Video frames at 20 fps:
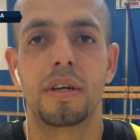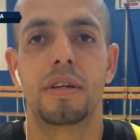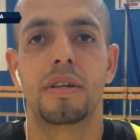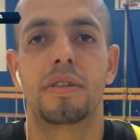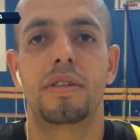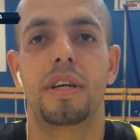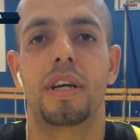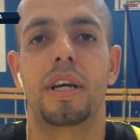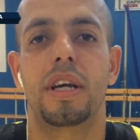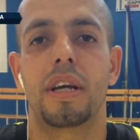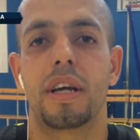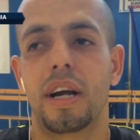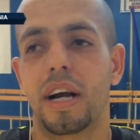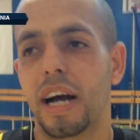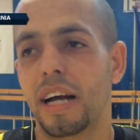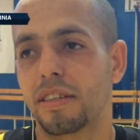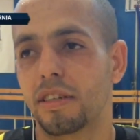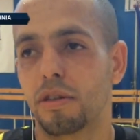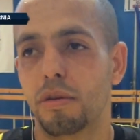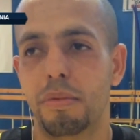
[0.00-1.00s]
Sì, in
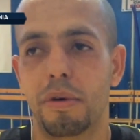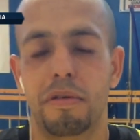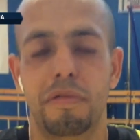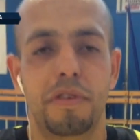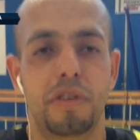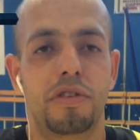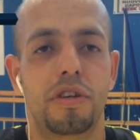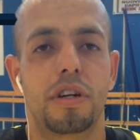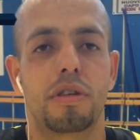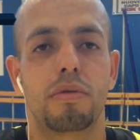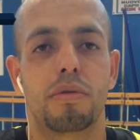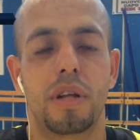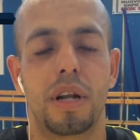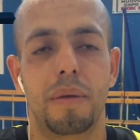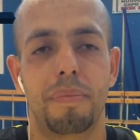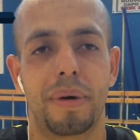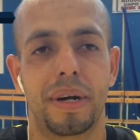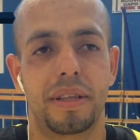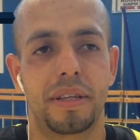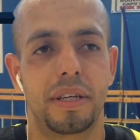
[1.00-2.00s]
casa dobbiamo vincere tutte
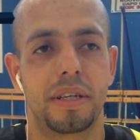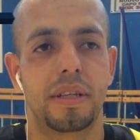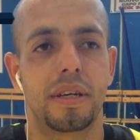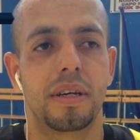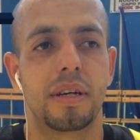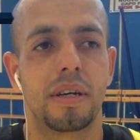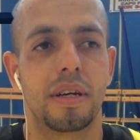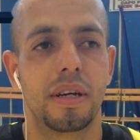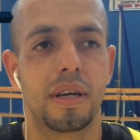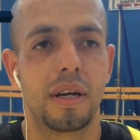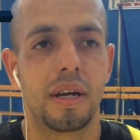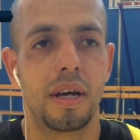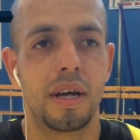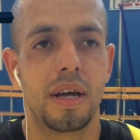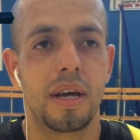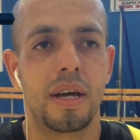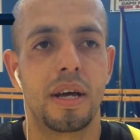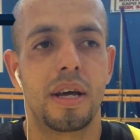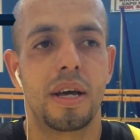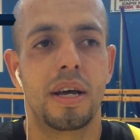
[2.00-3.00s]
le partite.
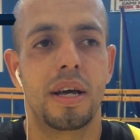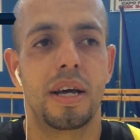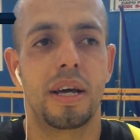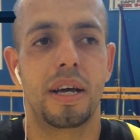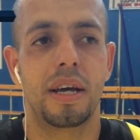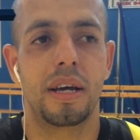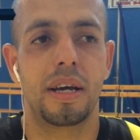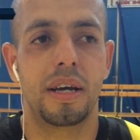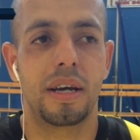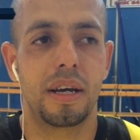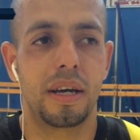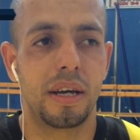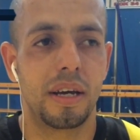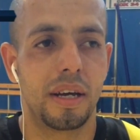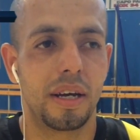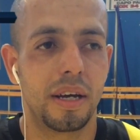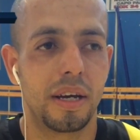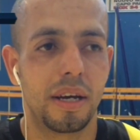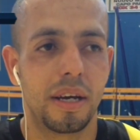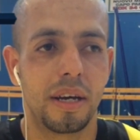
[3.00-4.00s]

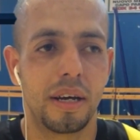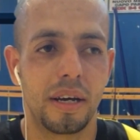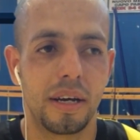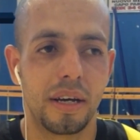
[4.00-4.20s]
E...